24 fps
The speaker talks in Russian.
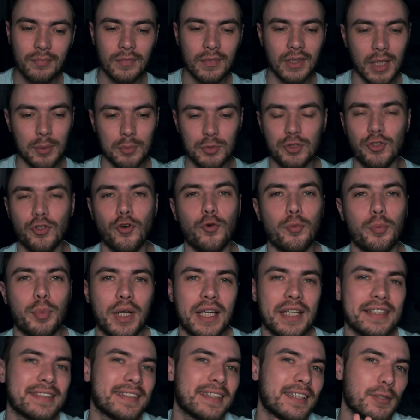Нам снова
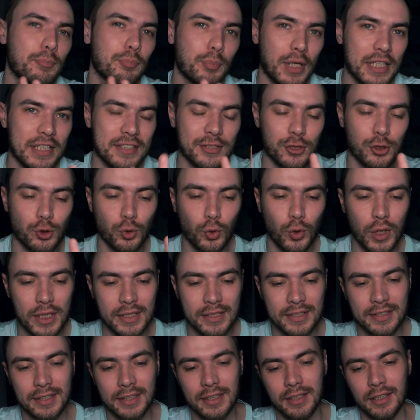показали 5
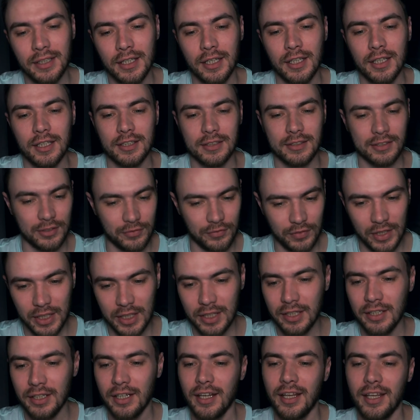ситуаций,
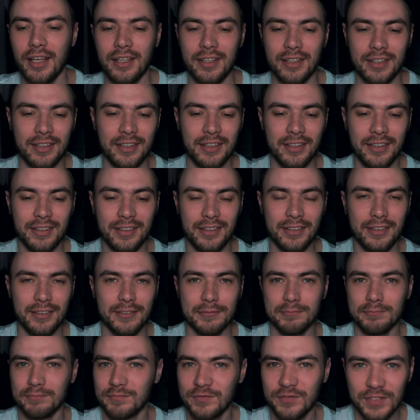дверь
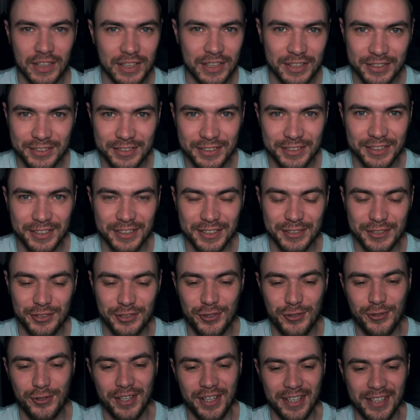и выходы
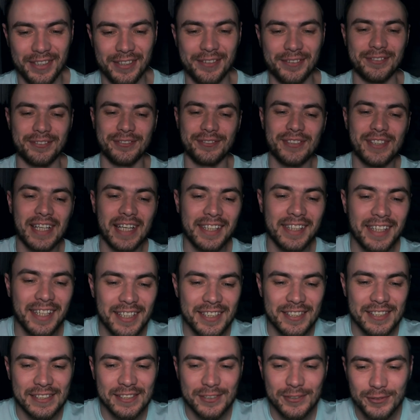жюри. Ну,
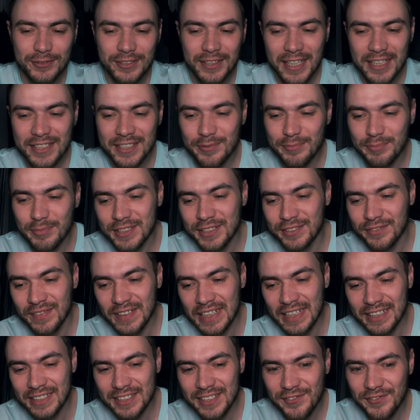конечно, куда же без
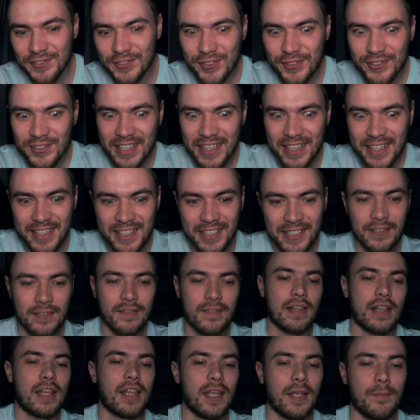выхода в жюри.
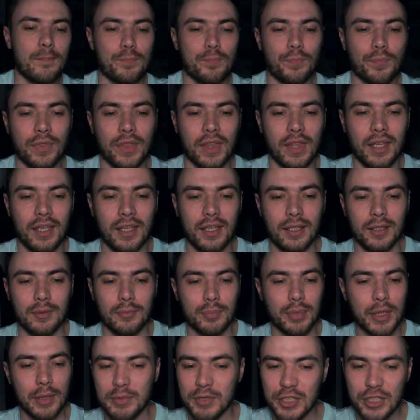
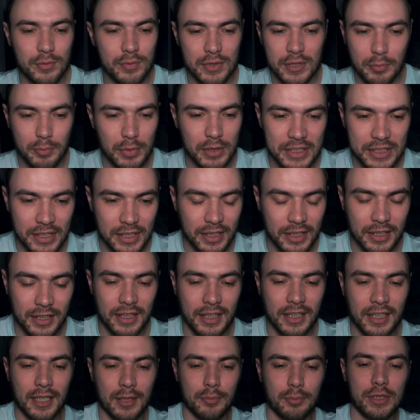Пробежимся быстренько,
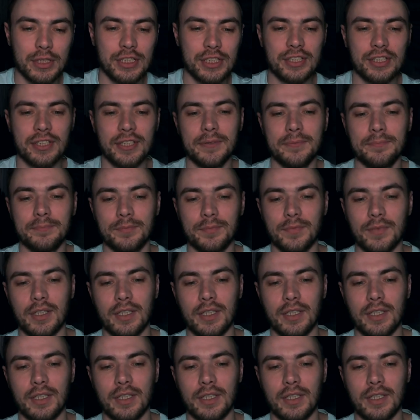как обычно.